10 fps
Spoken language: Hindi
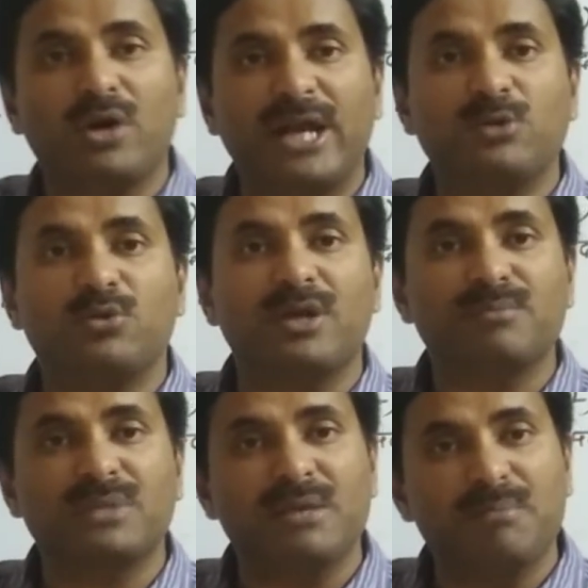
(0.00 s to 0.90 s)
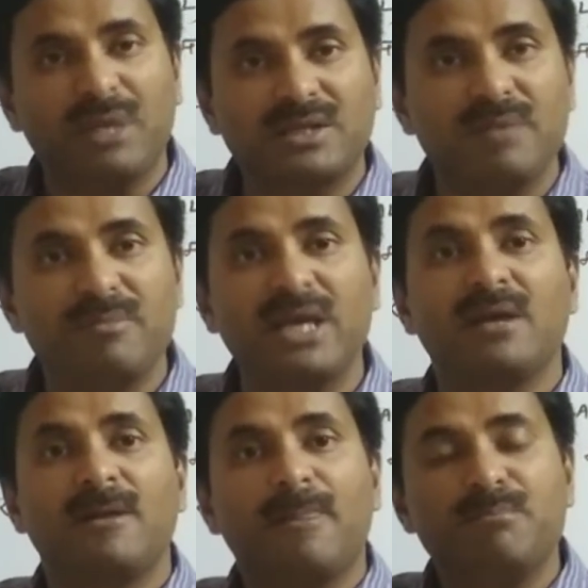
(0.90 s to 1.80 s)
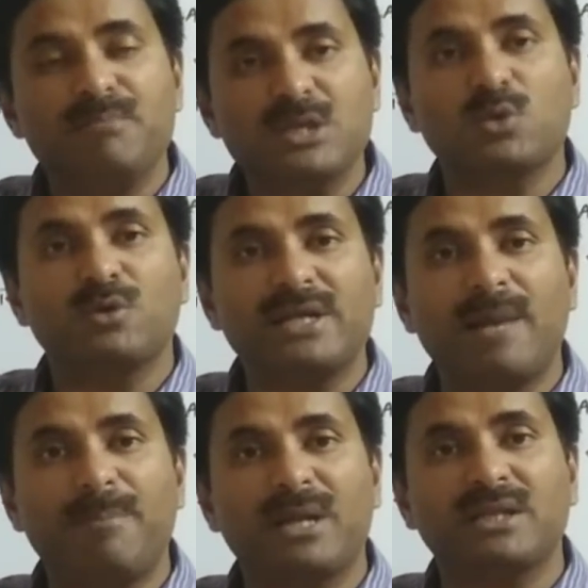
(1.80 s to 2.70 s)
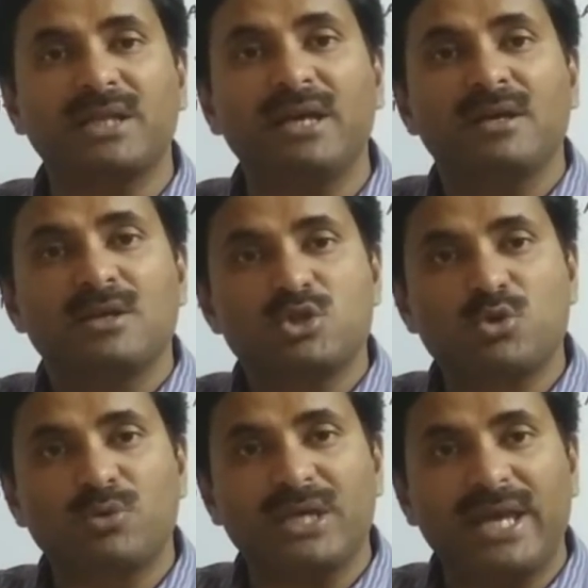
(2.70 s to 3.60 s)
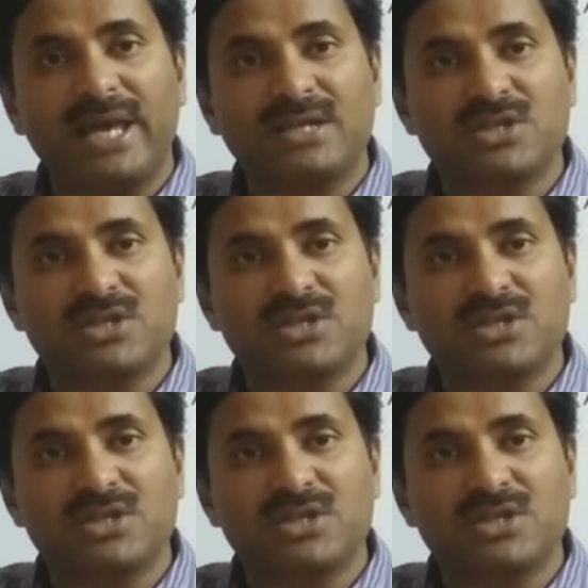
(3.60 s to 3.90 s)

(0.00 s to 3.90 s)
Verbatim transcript: और एंडोडम के मध्य में मीजोग्लिया परत है जो कि एक